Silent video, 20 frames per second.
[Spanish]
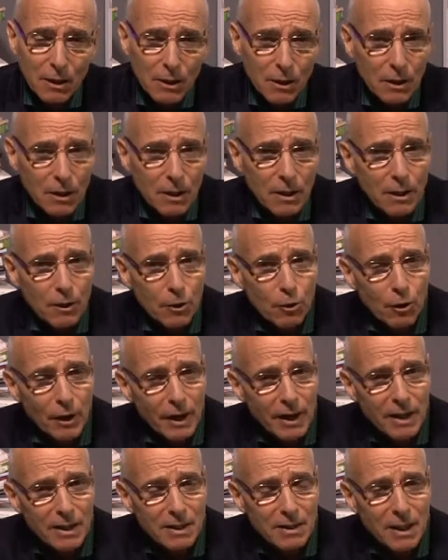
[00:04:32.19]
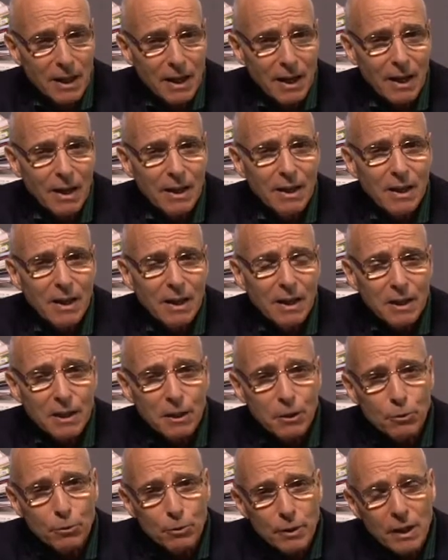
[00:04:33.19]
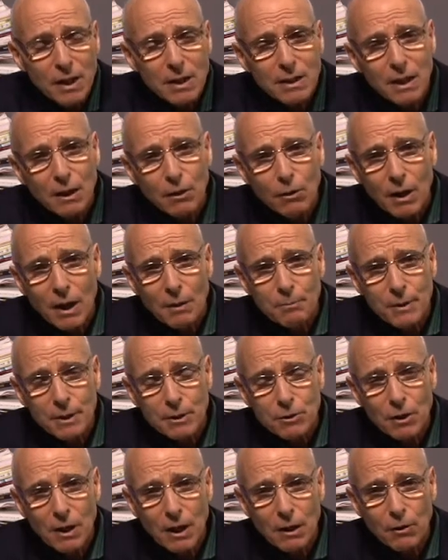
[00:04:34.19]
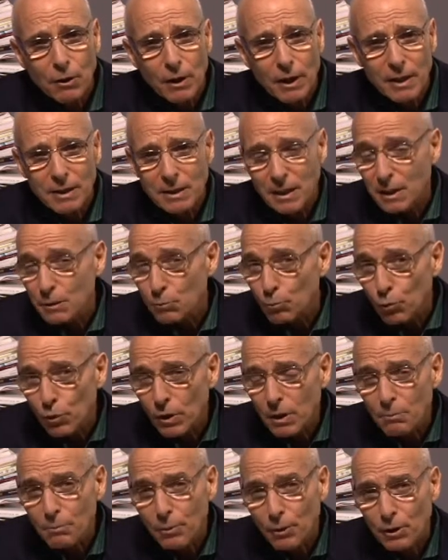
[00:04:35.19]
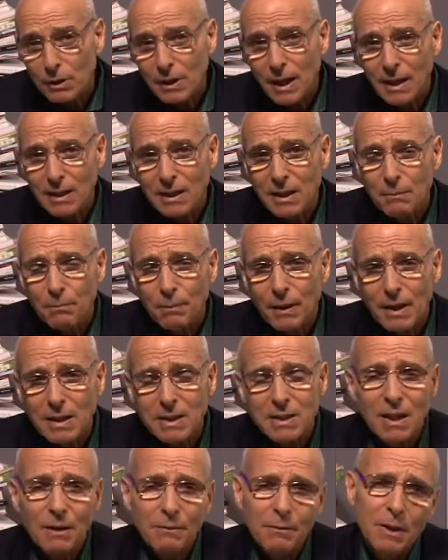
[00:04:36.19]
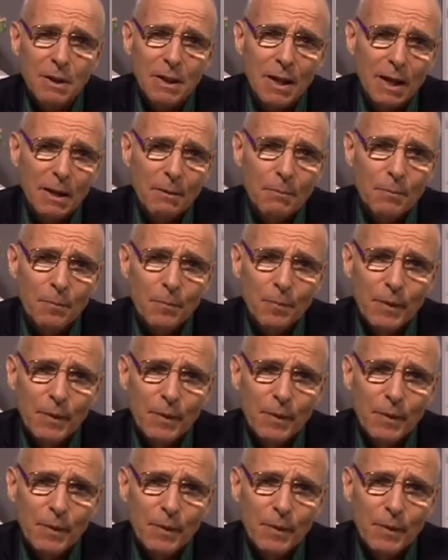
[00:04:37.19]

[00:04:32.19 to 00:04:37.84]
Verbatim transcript: eh, correcta y unirte con la persona correcta es muy importante para esta vida,